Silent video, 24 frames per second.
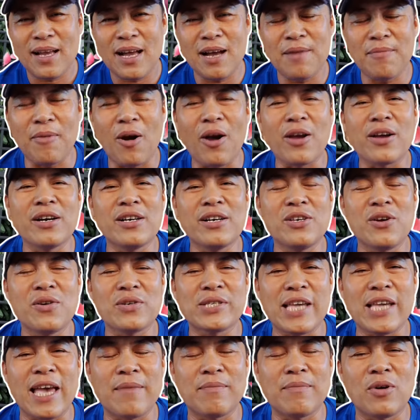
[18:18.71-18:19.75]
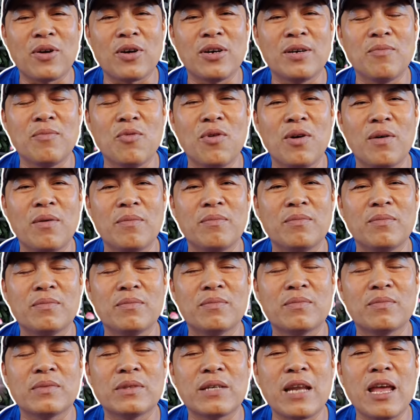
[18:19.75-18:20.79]
à, mọi người vô xem mọi người mua
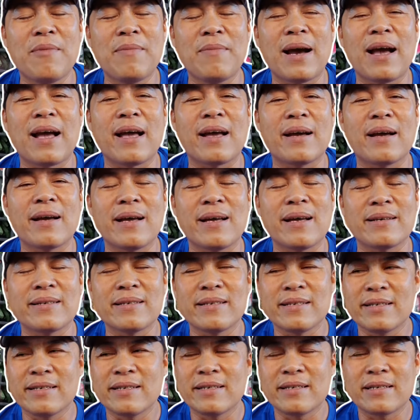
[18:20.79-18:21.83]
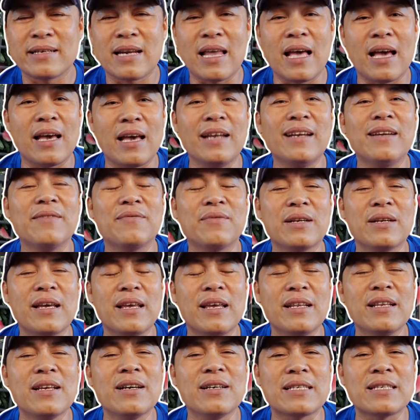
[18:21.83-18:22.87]
nếu mà là ít
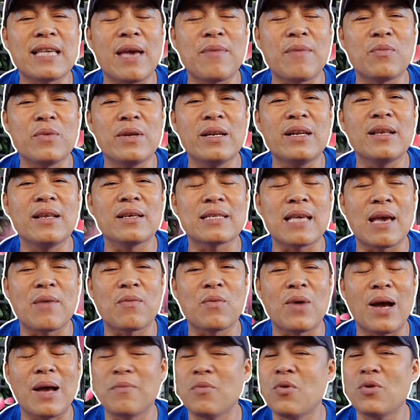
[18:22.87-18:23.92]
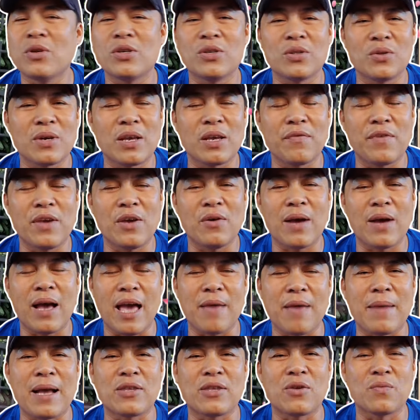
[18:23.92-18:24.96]
ít người xem ít lượt xem quá mua cho tôi cái view
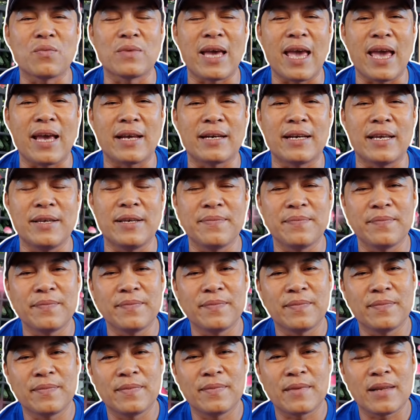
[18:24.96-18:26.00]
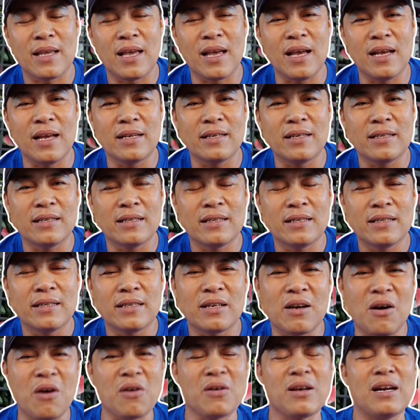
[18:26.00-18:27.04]
hai ba chục ngàn đi hả
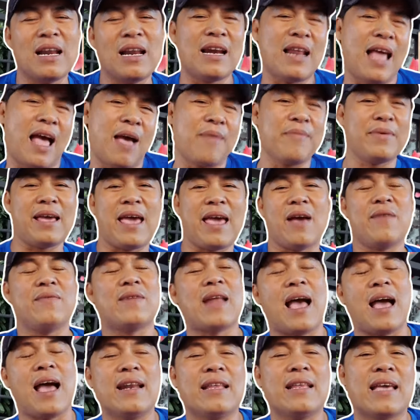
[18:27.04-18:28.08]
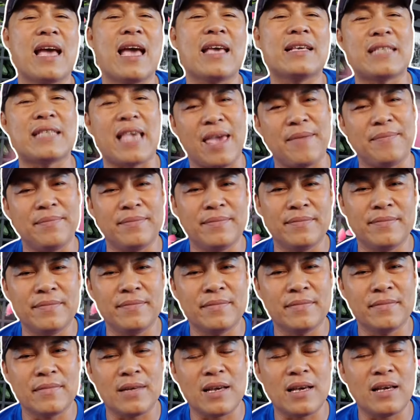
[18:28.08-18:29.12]
còn cái này làm cái ẻo lả đi ai xem
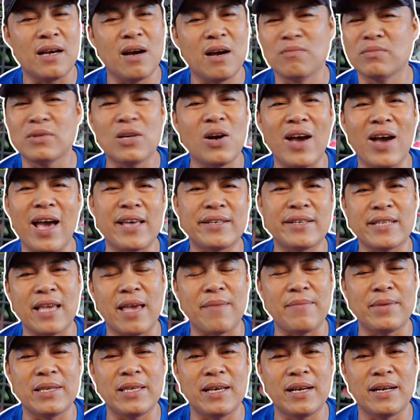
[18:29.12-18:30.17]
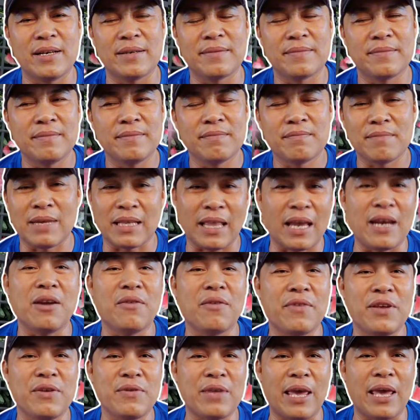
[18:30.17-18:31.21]
không có ai xem hết trơn mà thấy
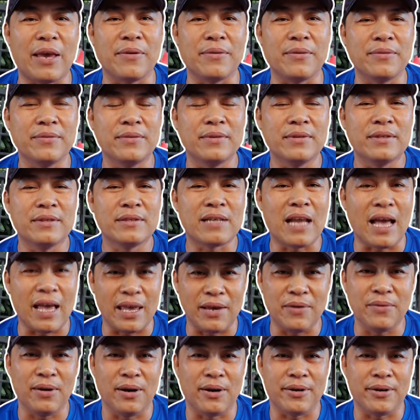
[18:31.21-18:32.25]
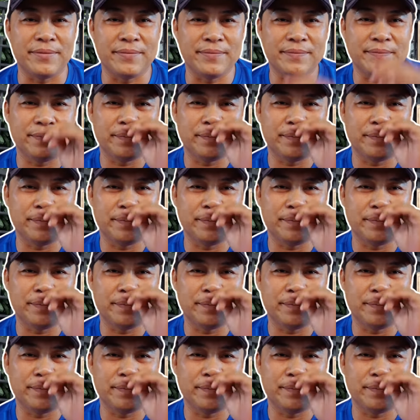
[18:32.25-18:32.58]
nó view nhiều là hiểu rồi